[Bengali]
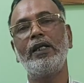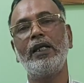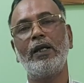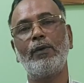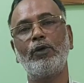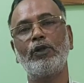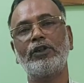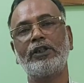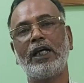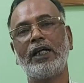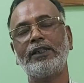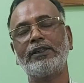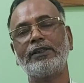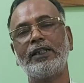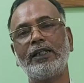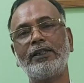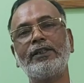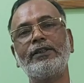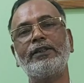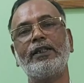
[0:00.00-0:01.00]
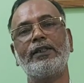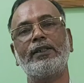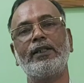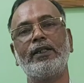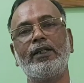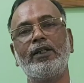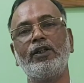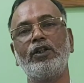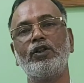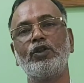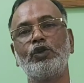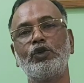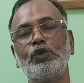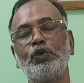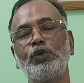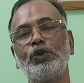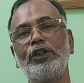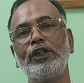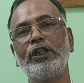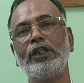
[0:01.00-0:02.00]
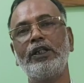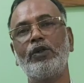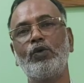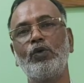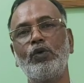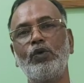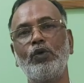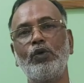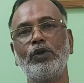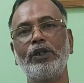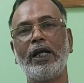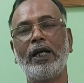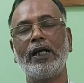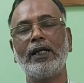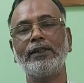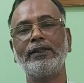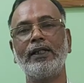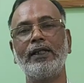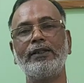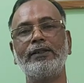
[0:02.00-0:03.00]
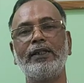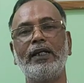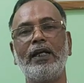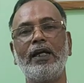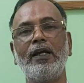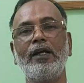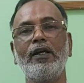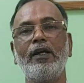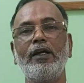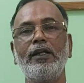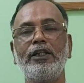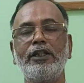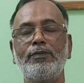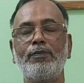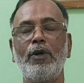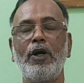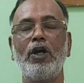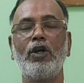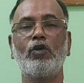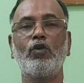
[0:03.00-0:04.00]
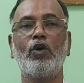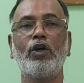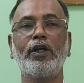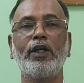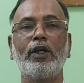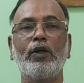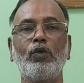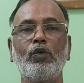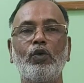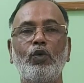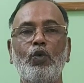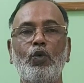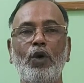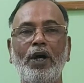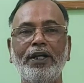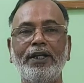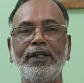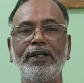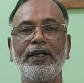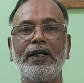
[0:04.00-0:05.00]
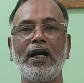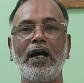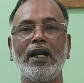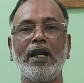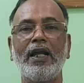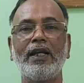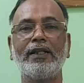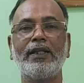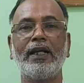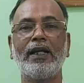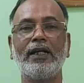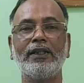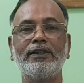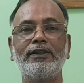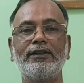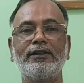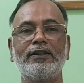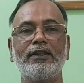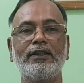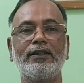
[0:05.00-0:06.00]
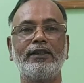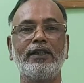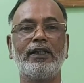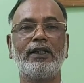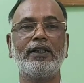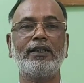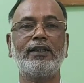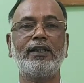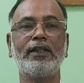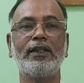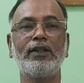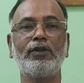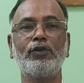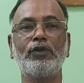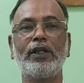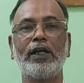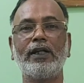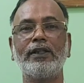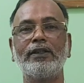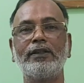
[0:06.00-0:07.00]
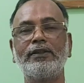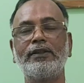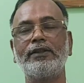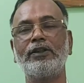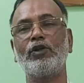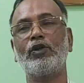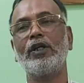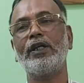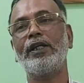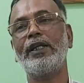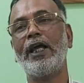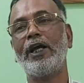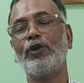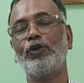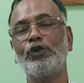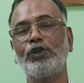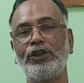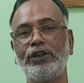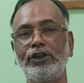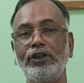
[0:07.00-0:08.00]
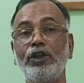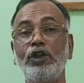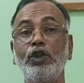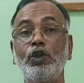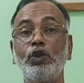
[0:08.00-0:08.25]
এবং তার সাথে সাথে যদি কোনো দেখা যায় যে স্পাইনাল কর্ডে কোনো হোয়াইটিং কালার দেখা দিচ্ছে সেক্ষেত্রে কিন্তু দেখা যাচ্ছে যে ওখানে ন্যাক্রোসিস